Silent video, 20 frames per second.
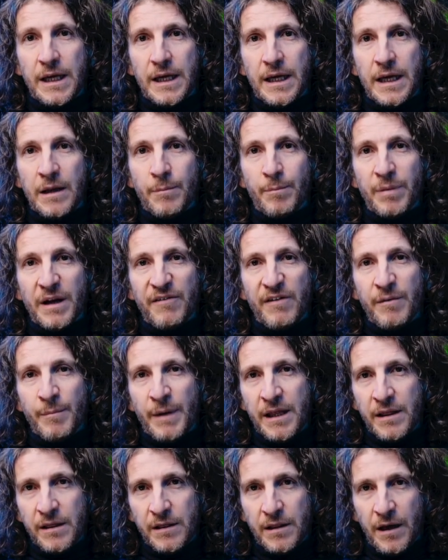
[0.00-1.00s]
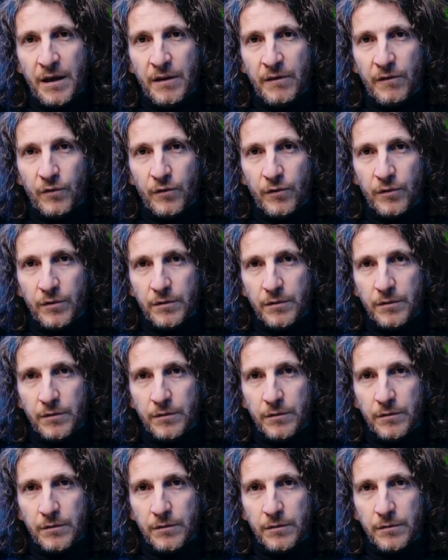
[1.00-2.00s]
il breve ma intenso
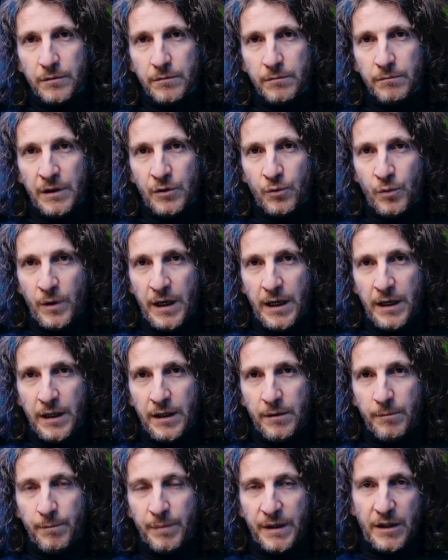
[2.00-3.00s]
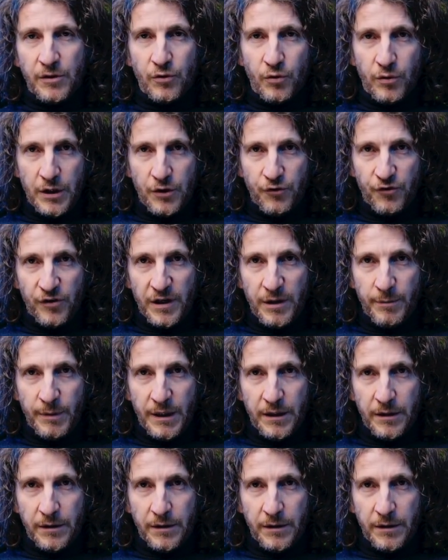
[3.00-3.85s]
manuale per attori di cinema.